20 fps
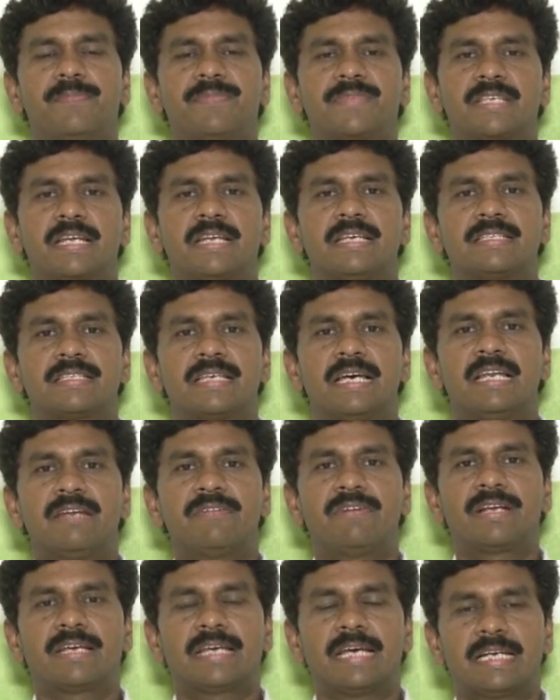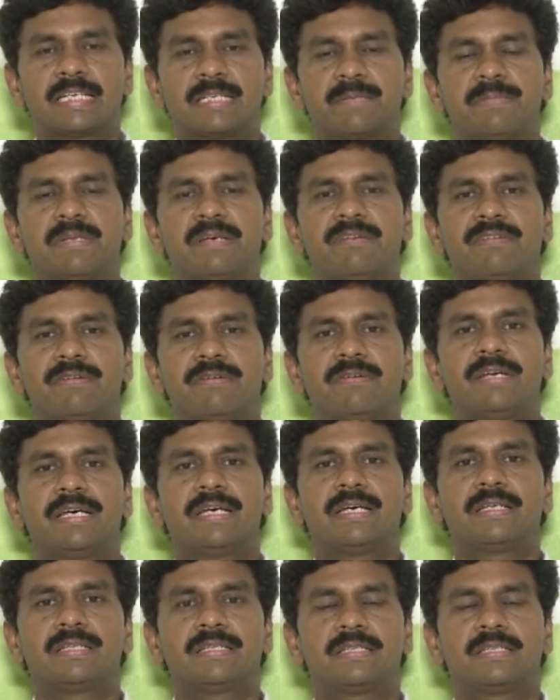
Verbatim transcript: సరైన స్థాయిలో వాళ్ళ క్యాల్షియం లెవెల్ ఉన్నాయా